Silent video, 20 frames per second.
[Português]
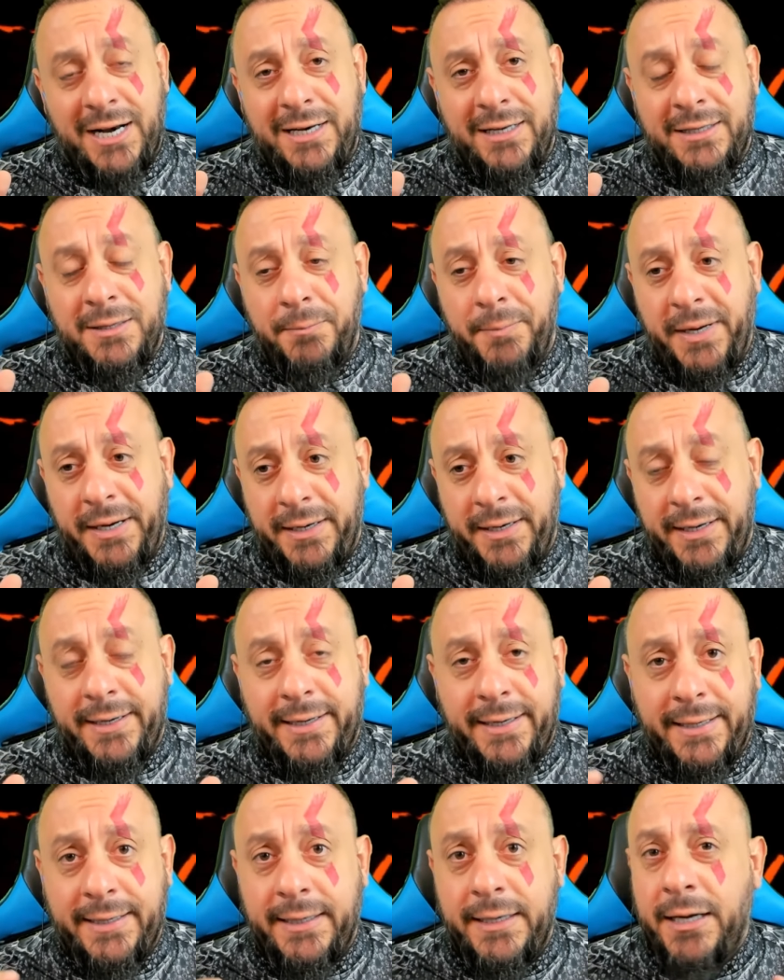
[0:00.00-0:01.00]
também, né,
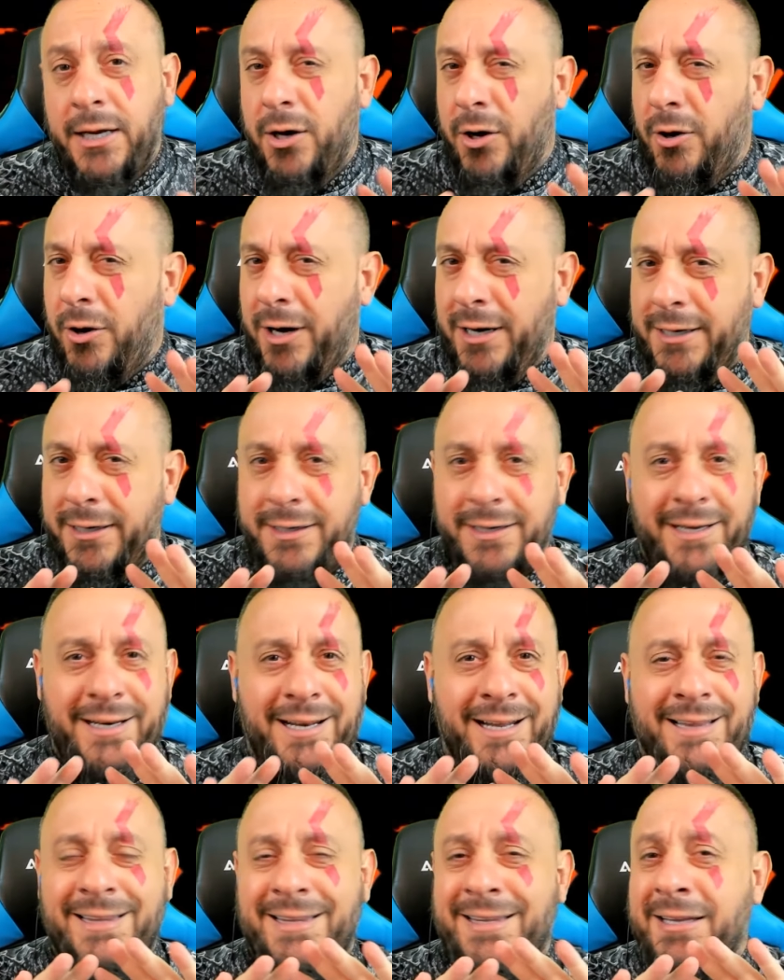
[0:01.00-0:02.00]
cara? Olha, ele
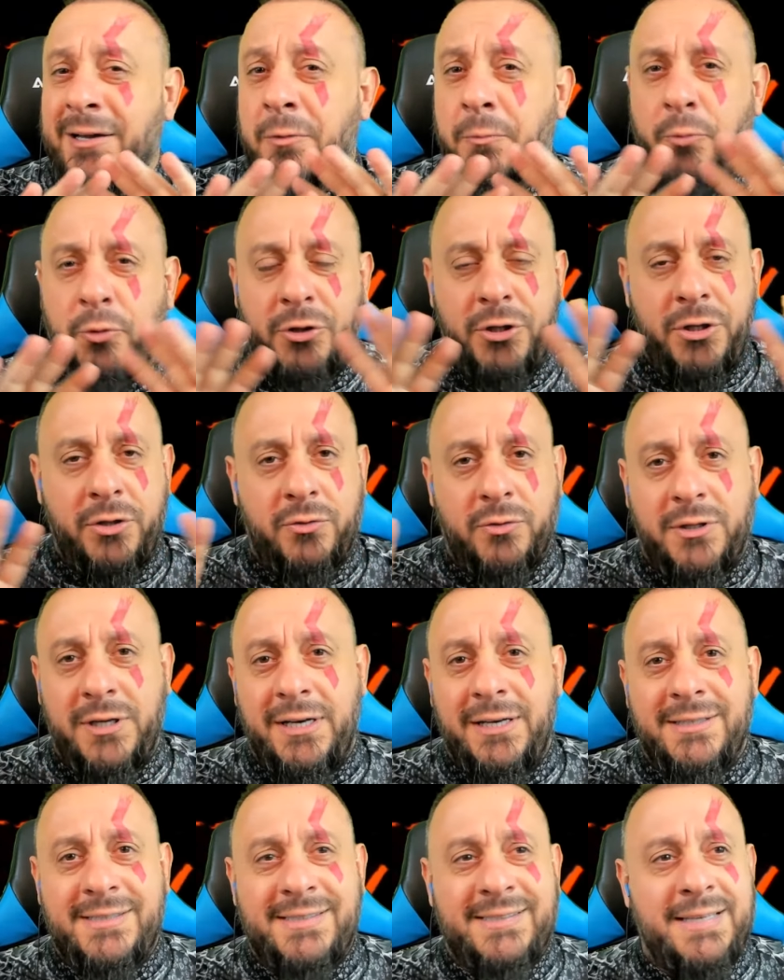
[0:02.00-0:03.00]
é tão bonito que
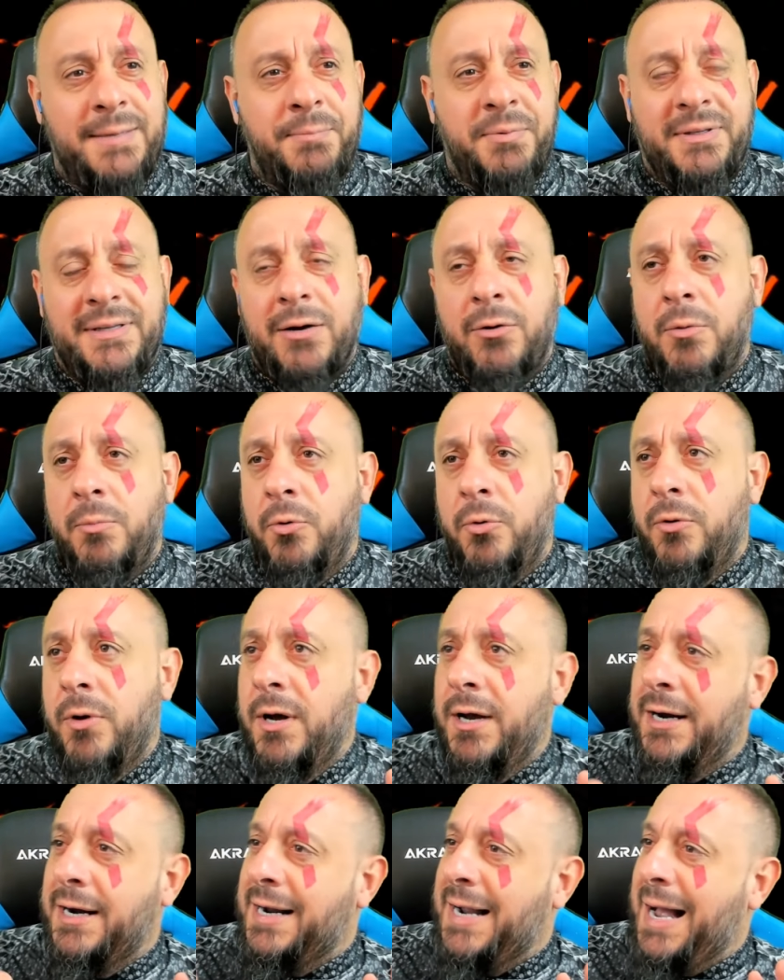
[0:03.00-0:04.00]
ele sempre tá como
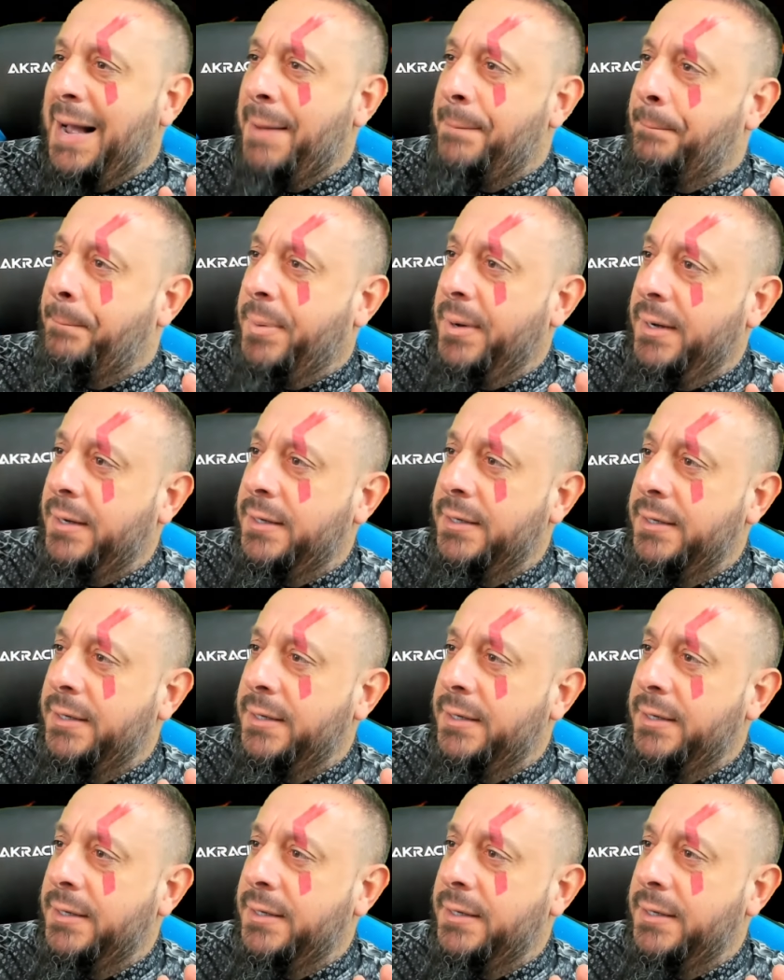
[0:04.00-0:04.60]
capa